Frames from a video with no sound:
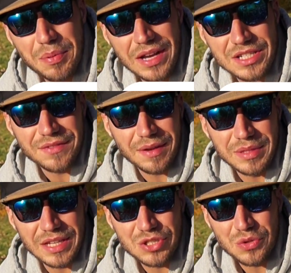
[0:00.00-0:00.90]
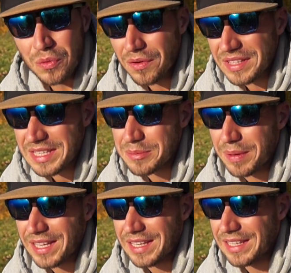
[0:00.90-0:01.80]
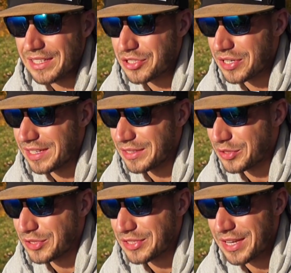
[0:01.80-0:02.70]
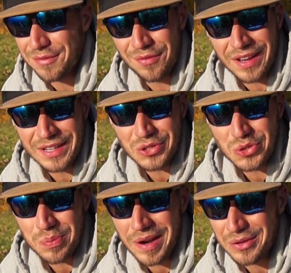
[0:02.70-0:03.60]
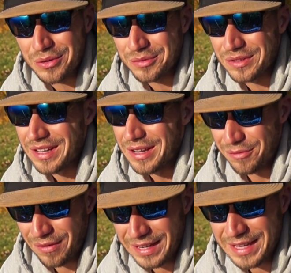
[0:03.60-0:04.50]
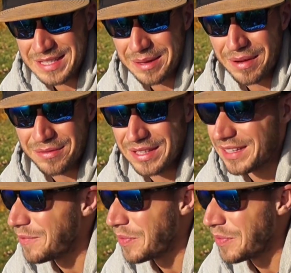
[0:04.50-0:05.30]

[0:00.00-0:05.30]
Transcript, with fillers: pokażę Wam też łowienie z bajki, czyli troszeczkę fajnych szczupaków, fajnej zabawy.